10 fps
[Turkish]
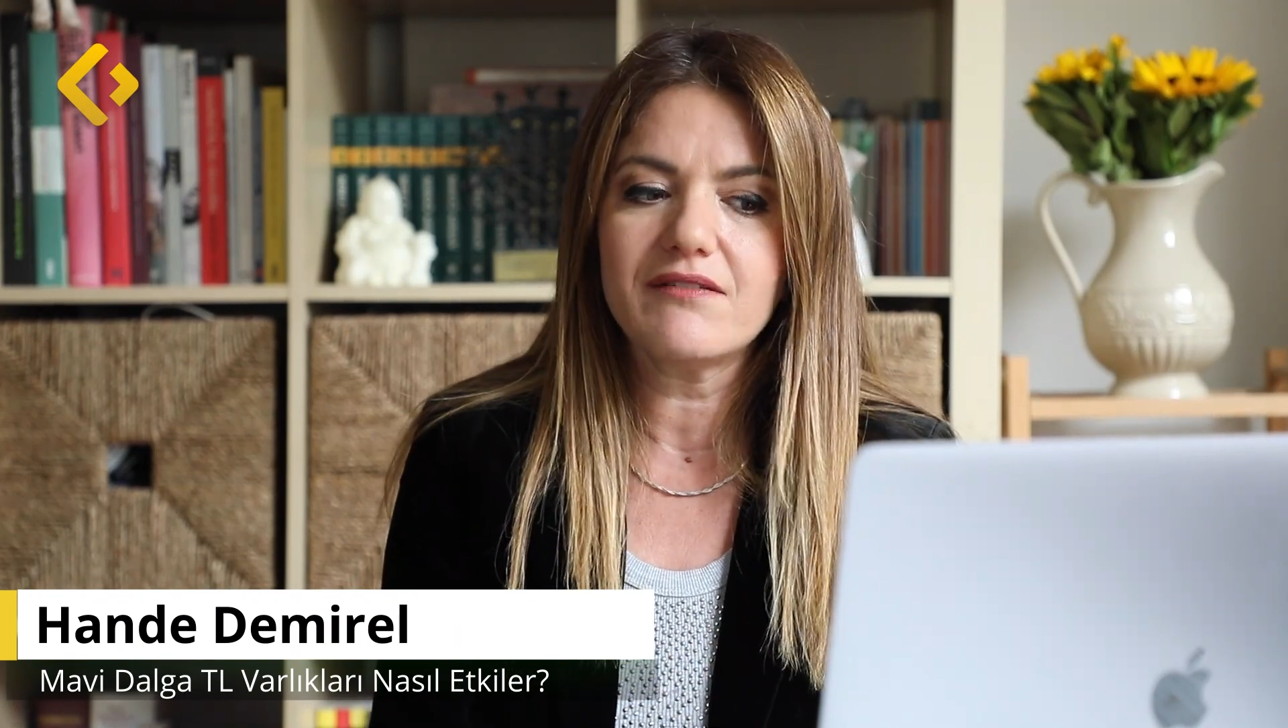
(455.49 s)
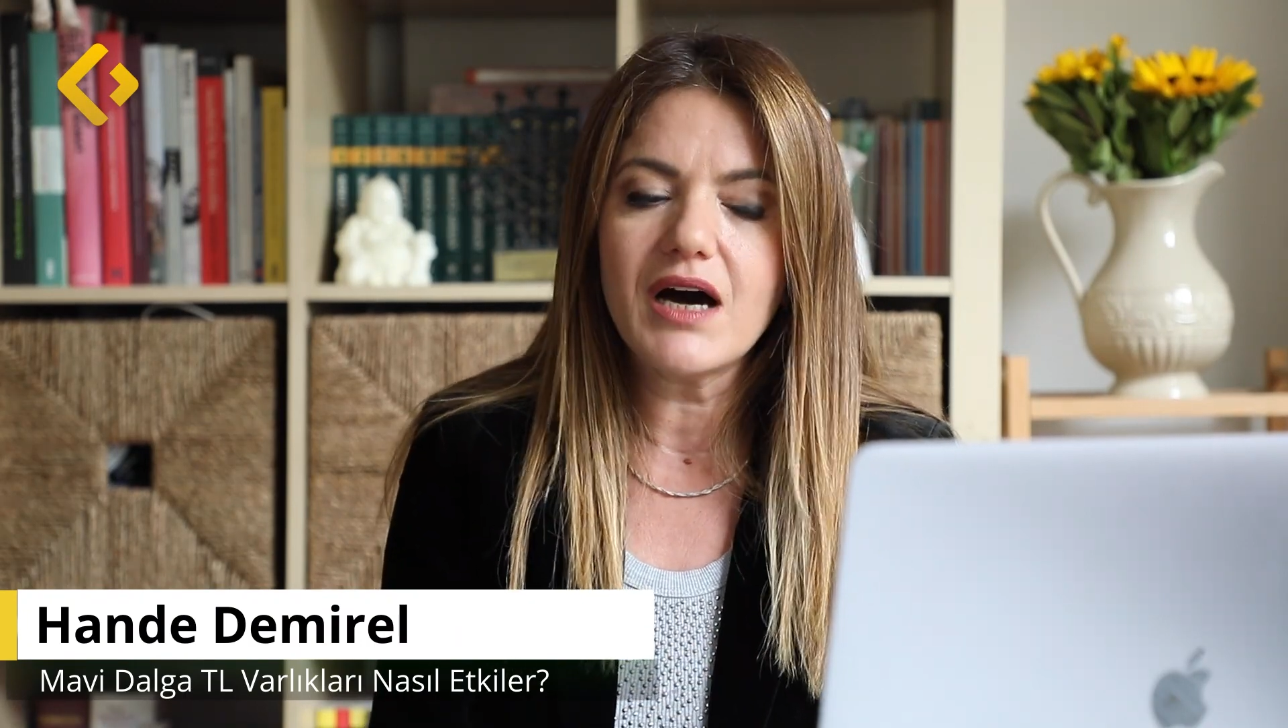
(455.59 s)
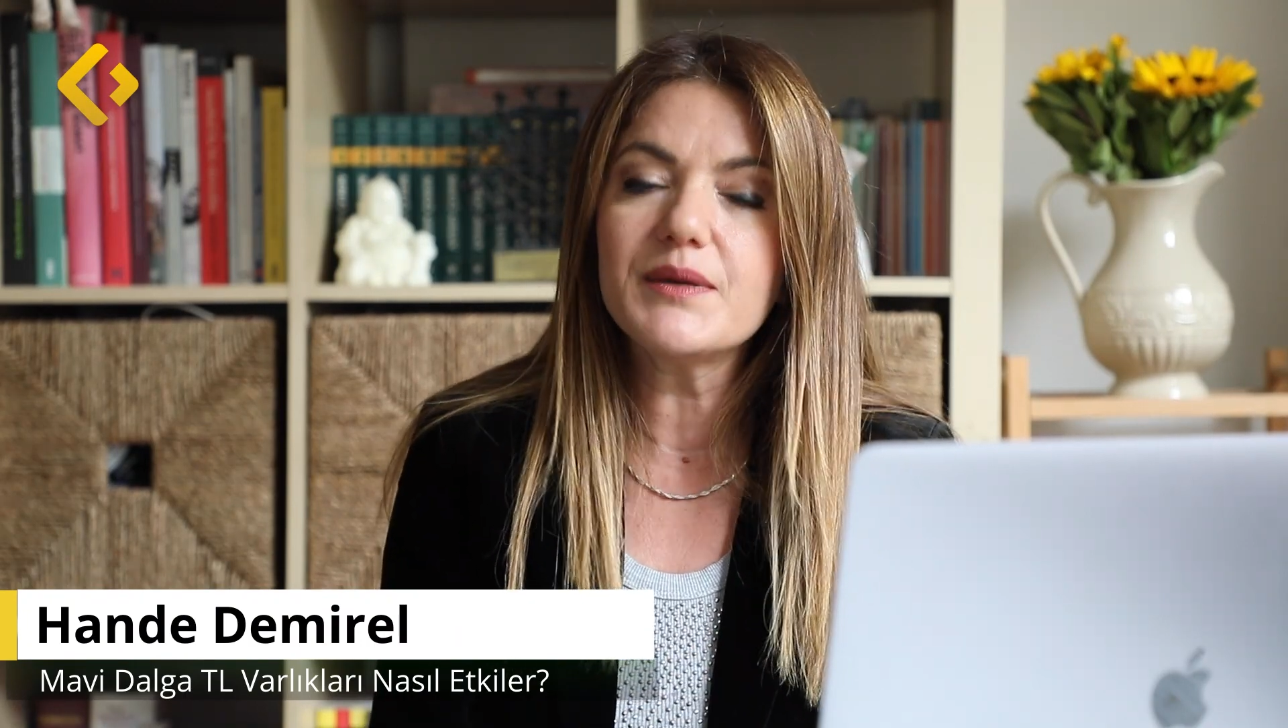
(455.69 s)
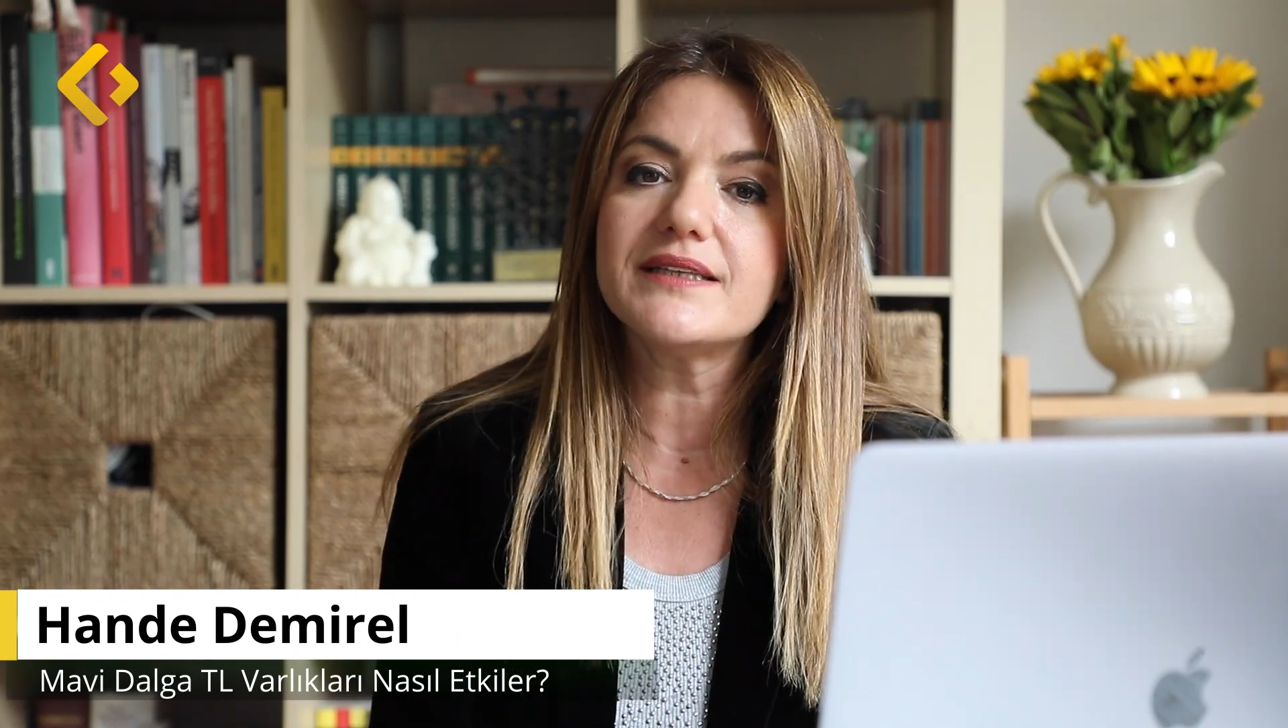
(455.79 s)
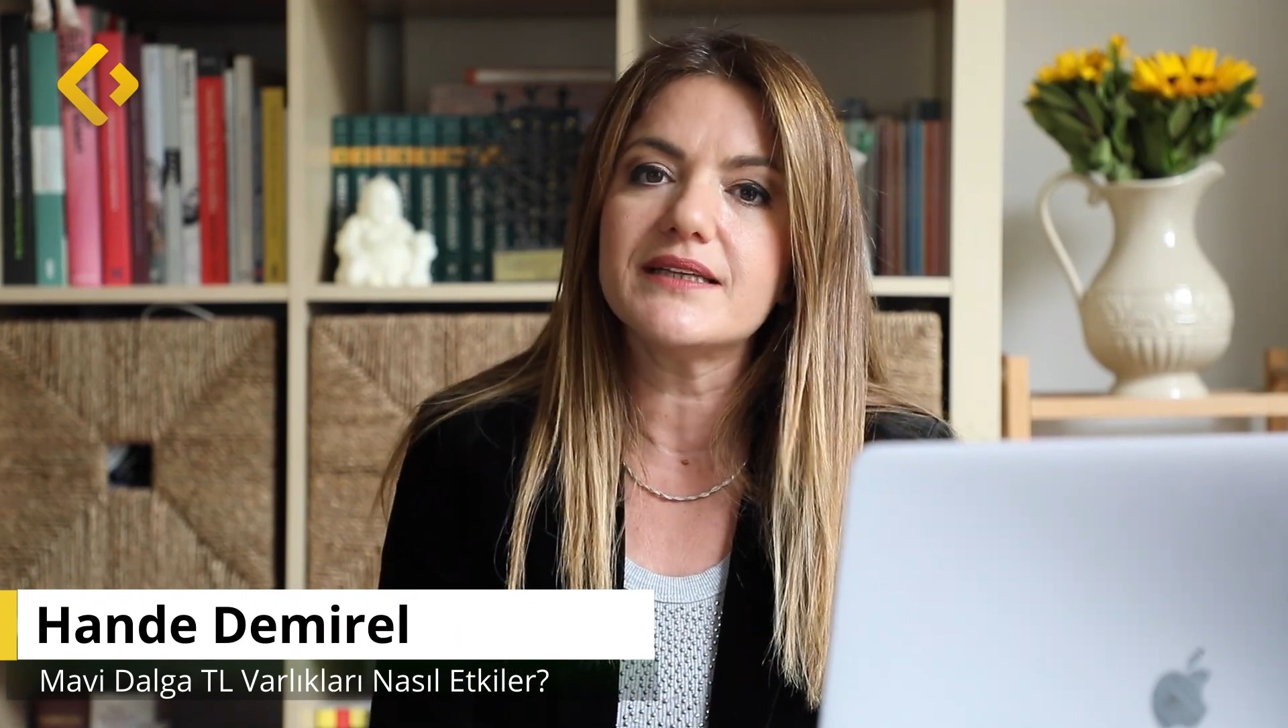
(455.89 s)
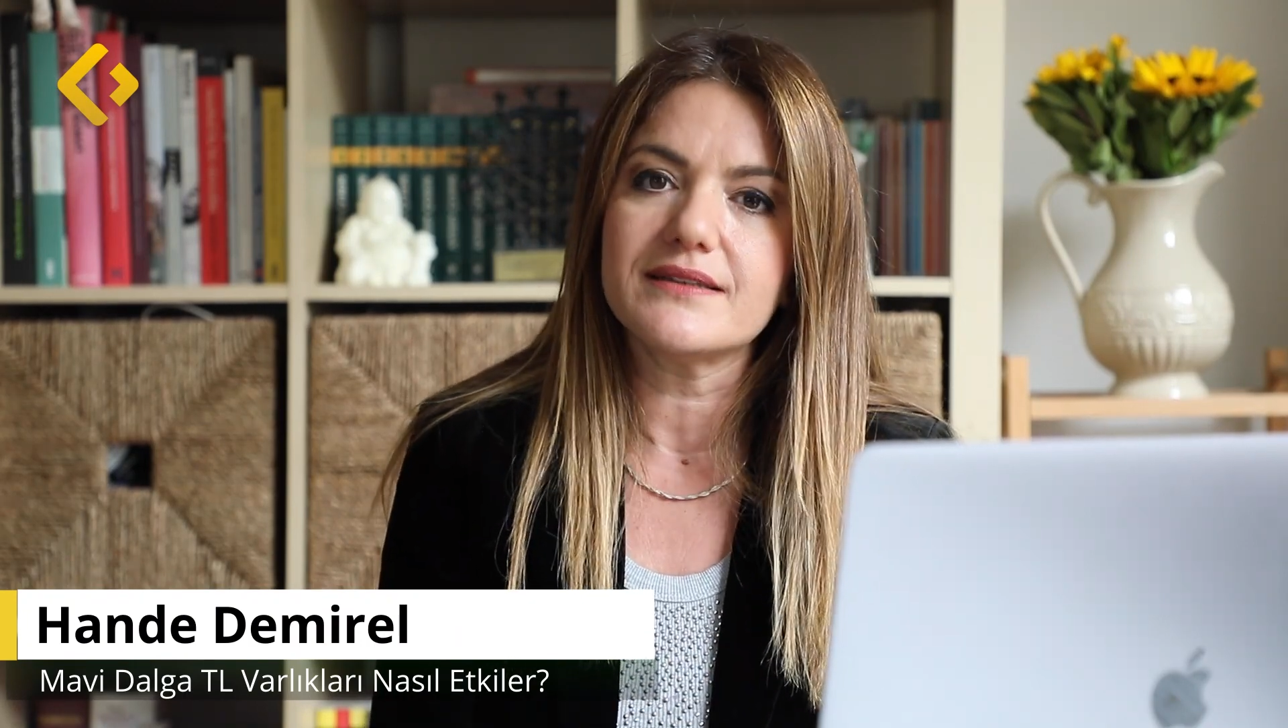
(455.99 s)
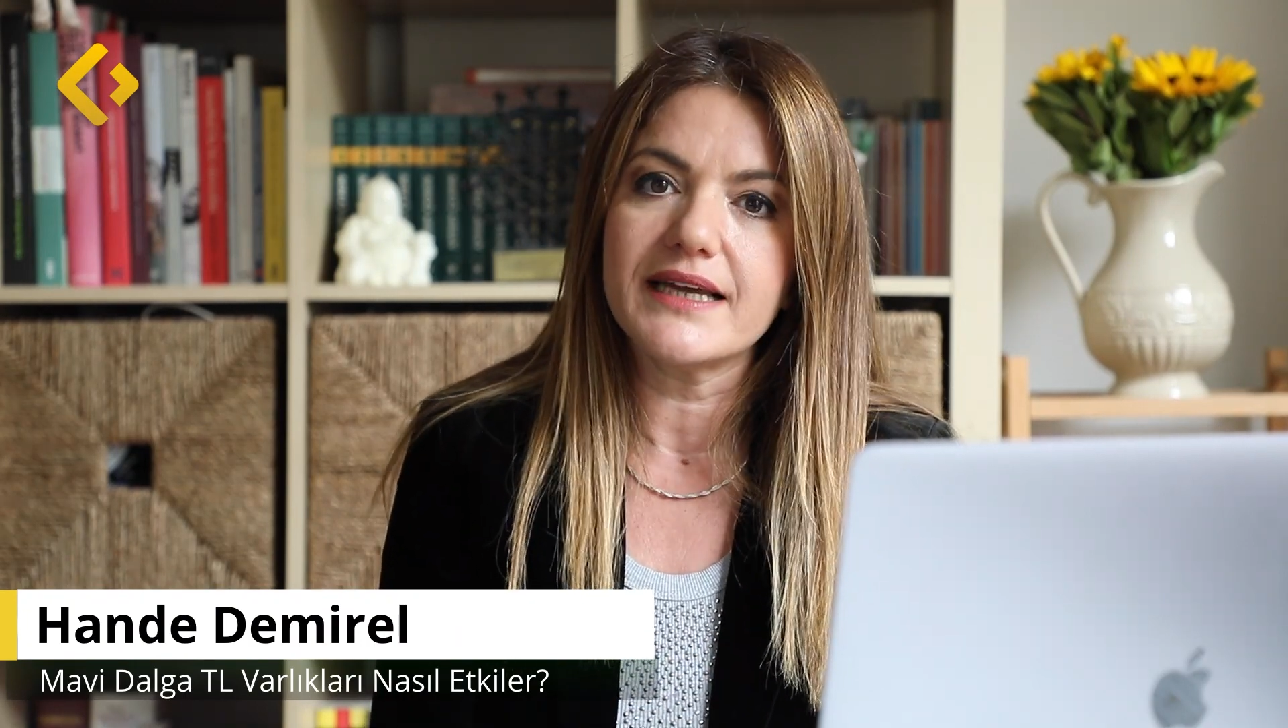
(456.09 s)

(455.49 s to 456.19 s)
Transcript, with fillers: devam eden,